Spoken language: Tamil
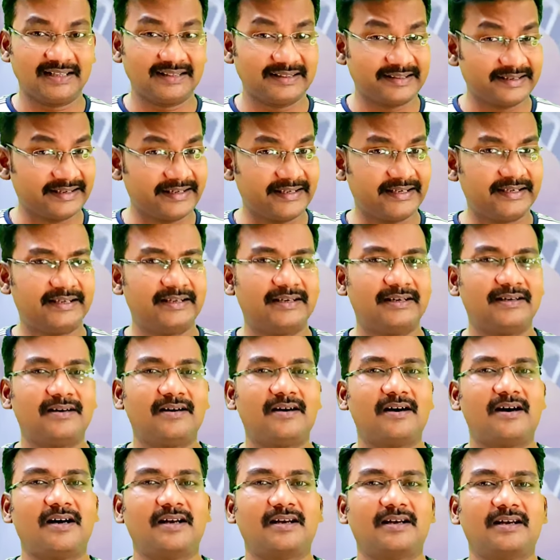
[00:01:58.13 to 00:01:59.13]
திடீர்னு
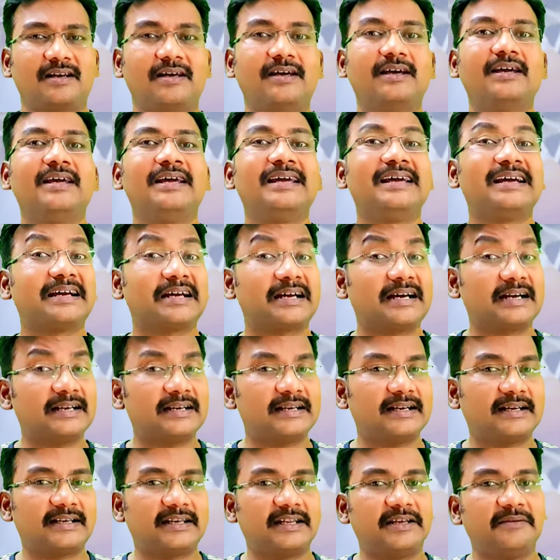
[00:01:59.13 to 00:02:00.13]
ஹார்ட்டில்
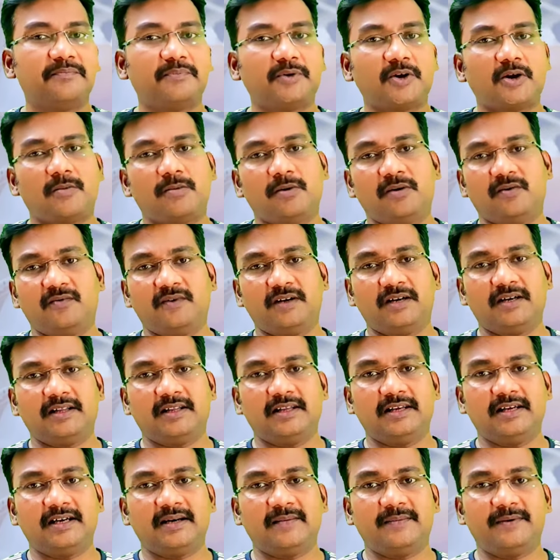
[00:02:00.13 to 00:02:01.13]
கண்டக்டிங் ப்ராப்ளம் வருது
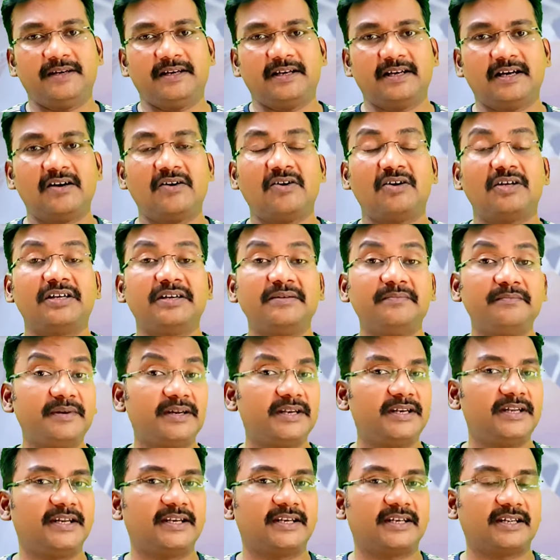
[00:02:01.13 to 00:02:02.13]
அப்படின்னா
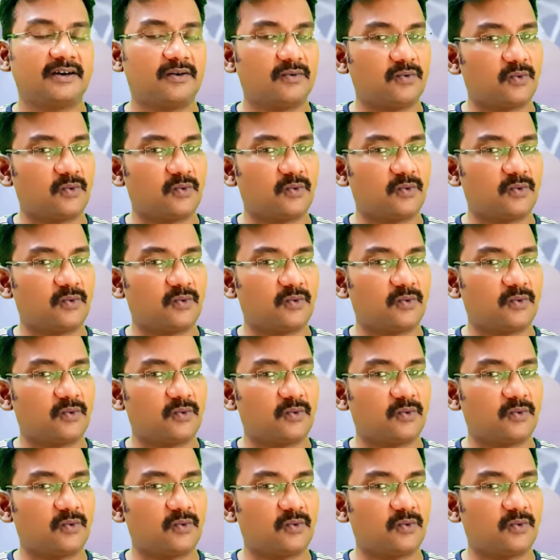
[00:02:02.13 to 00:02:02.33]
இம்மீடியட்டாக